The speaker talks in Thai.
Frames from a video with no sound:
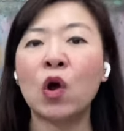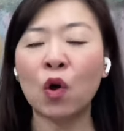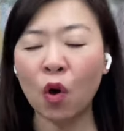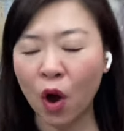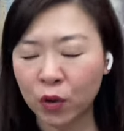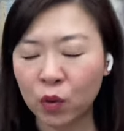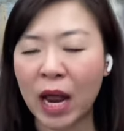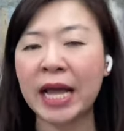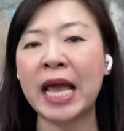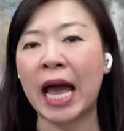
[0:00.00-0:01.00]
ก็คอยดูแล
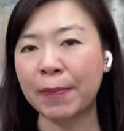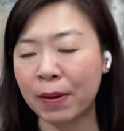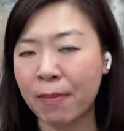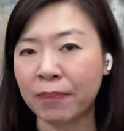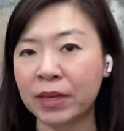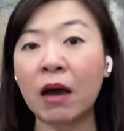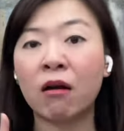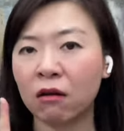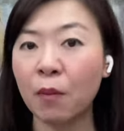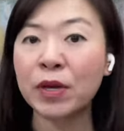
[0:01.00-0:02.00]
อย่าให้เป็นแบบนี้เออ
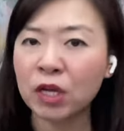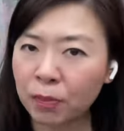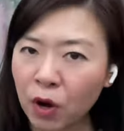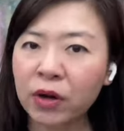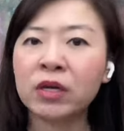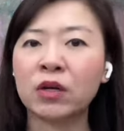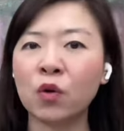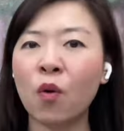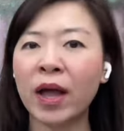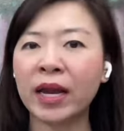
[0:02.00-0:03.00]
แล้วก็ไม่ชอบนอนดึก
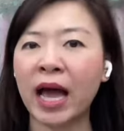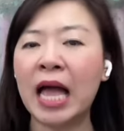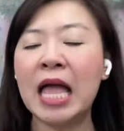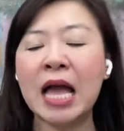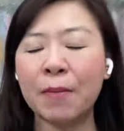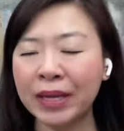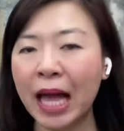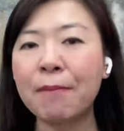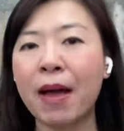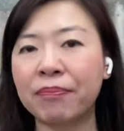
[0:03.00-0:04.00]
ด้วยนะคะไม่
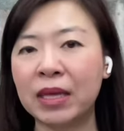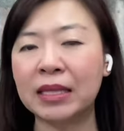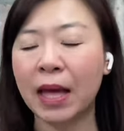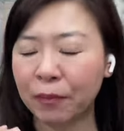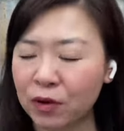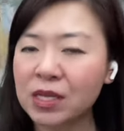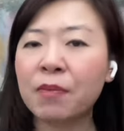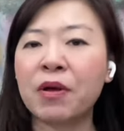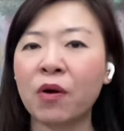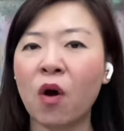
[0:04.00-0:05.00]
ทำแบบนี้ตับก็จะ
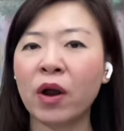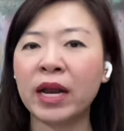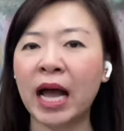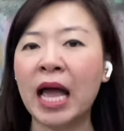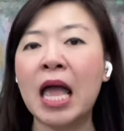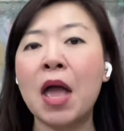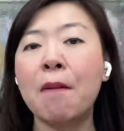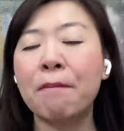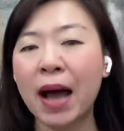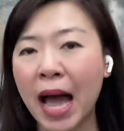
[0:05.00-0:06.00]
ไม่ร้อนนะคะ
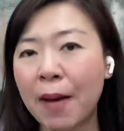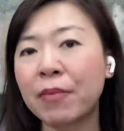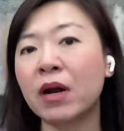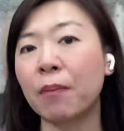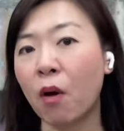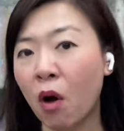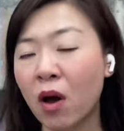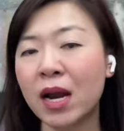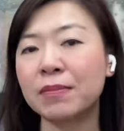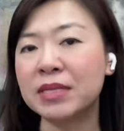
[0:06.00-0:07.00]
ม้ามกระเพาะ
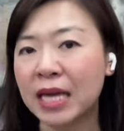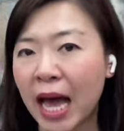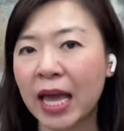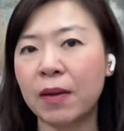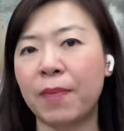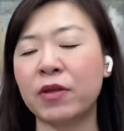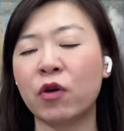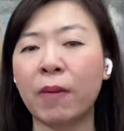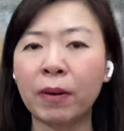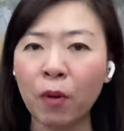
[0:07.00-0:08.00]
ลำไส้เป็นเกี่ย
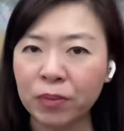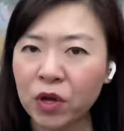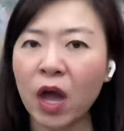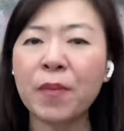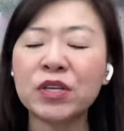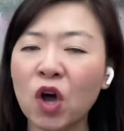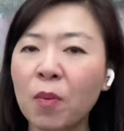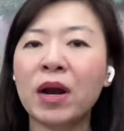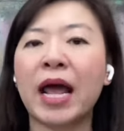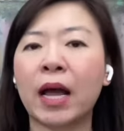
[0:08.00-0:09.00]
วกับระบบย่อยไม่ชอบ
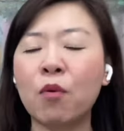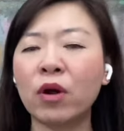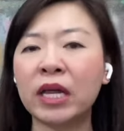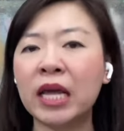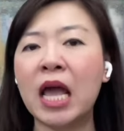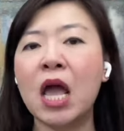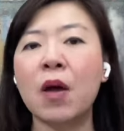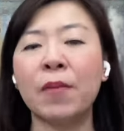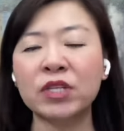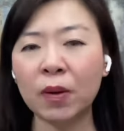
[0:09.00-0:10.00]
อะไรคะพวกนี้
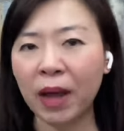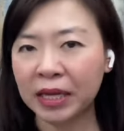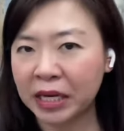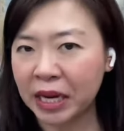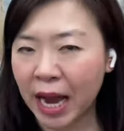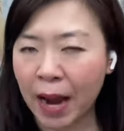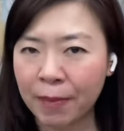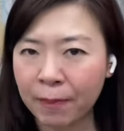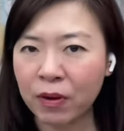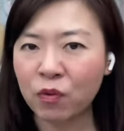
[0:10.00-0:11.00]
ไม่ชอบการกินอาหาร
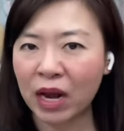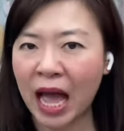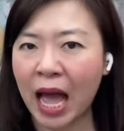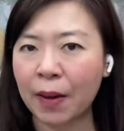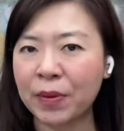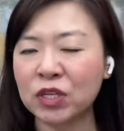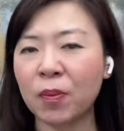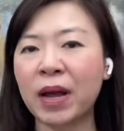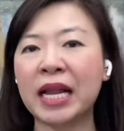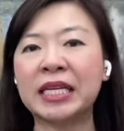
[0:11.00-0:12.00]
ไม่เป็นเวลา ไม่ชอบ
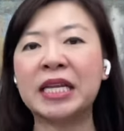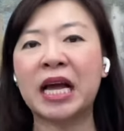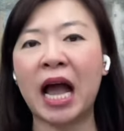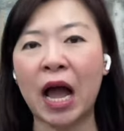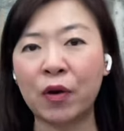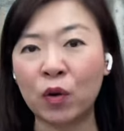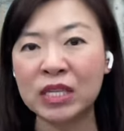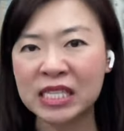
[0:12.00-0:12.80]
การกินอาหารรส